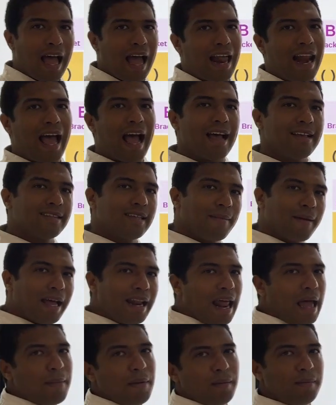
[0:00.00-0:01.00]
على حسب
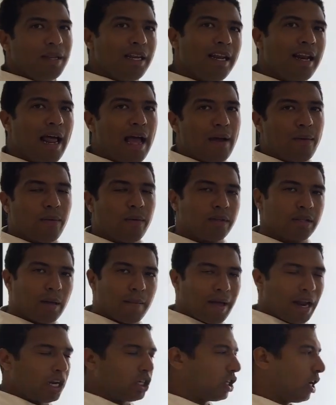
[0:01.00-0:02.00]
هنقابل مين الاول
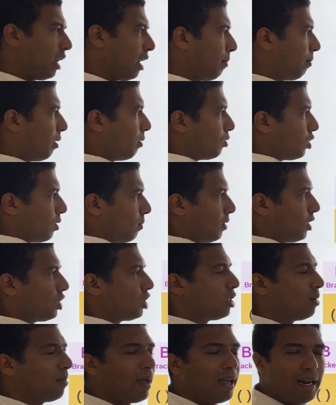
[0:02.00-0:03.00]
طبعا عشان احنا بنمشي من
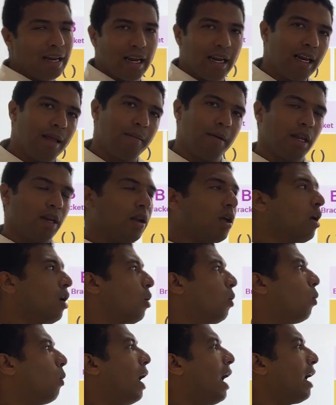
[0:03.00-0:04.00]
الشمال لليمين
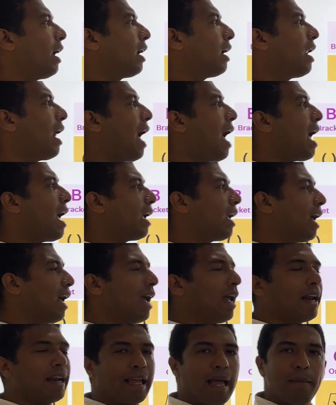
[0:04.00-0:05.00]
واخر
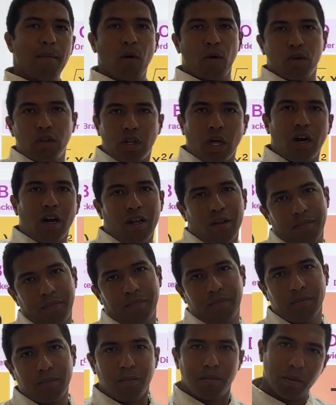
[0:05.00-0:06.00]
حاجه الجمع والطرح
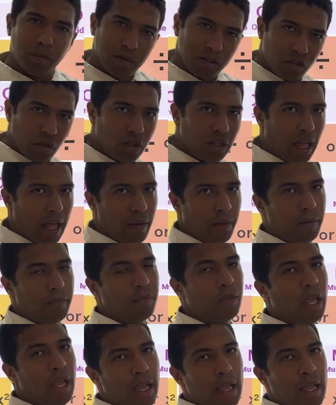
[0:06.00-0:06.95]
ببساطه قوي